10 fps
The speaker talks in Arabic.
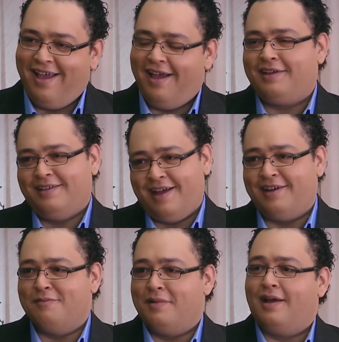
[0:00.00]
اكيد
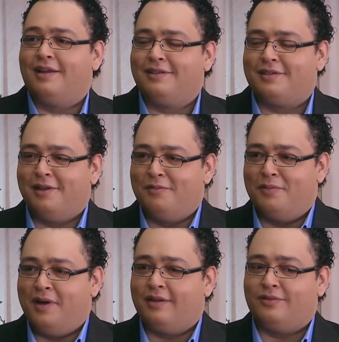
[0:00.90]
هنبقى على اتصال
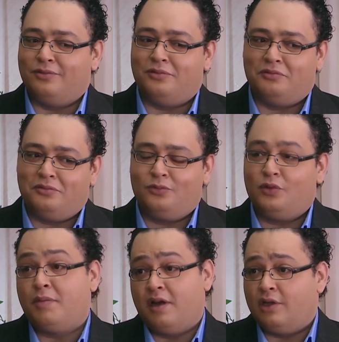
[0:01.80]
ببعض
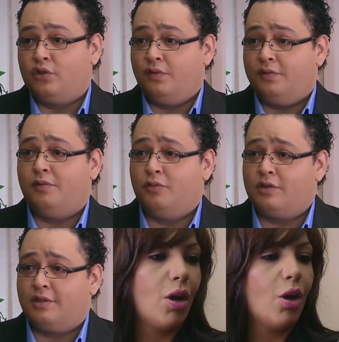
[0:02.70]
وطبعا هشوفك في
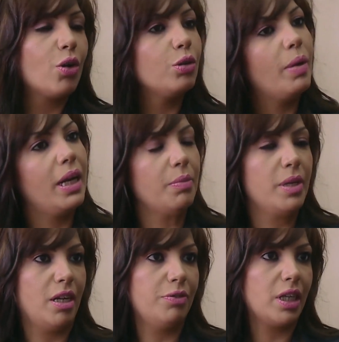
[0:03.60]
البورصه خد بالك
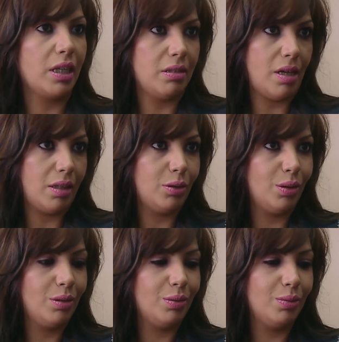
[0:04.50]
من نفسك يا سعد
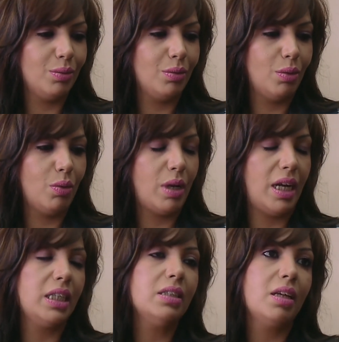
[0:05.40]

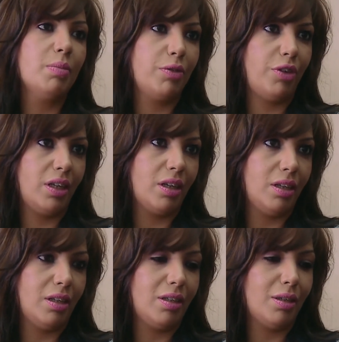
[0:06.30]
وخليك دايما فاكر ان
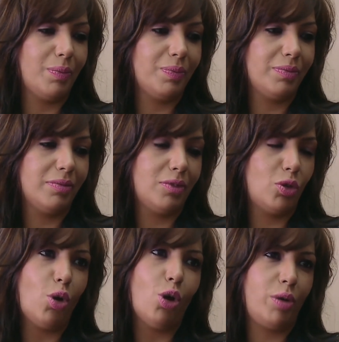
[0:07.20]
انا
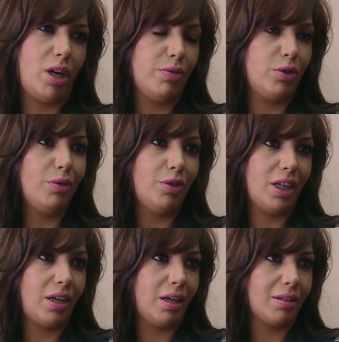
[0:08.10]
طول عمري هفضل
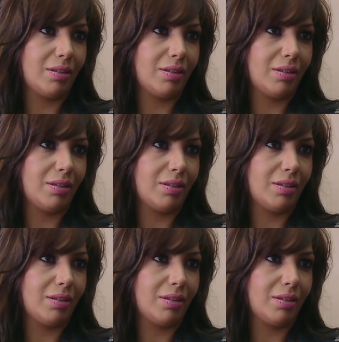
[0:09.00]
فاكراك